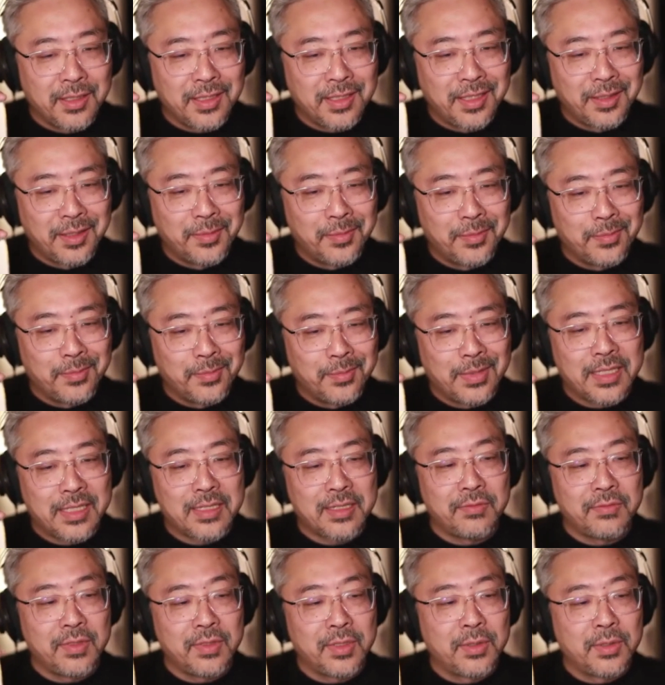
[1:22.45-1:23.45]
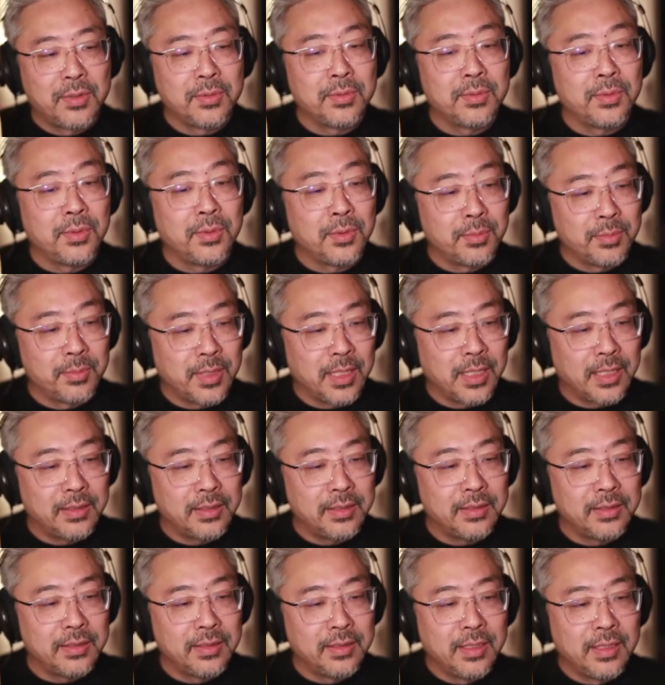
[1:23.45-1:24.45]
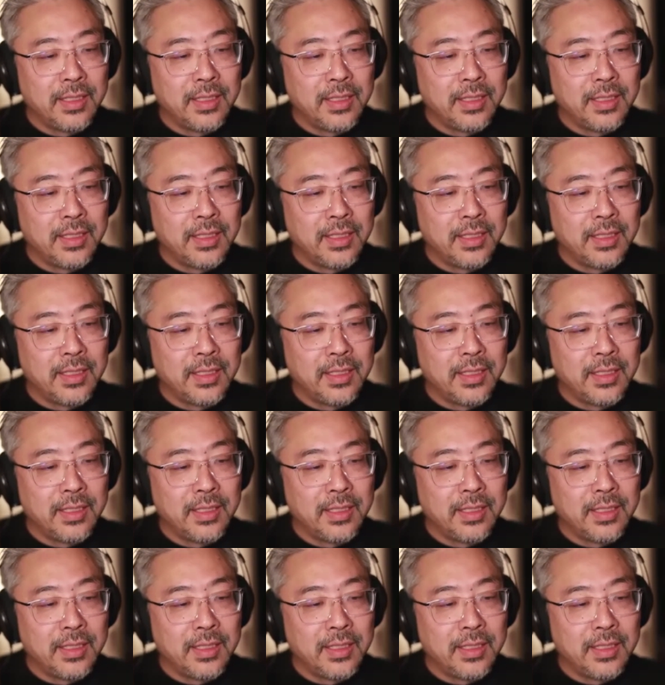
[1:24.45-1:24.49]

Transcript: que é mais a ver com lombada.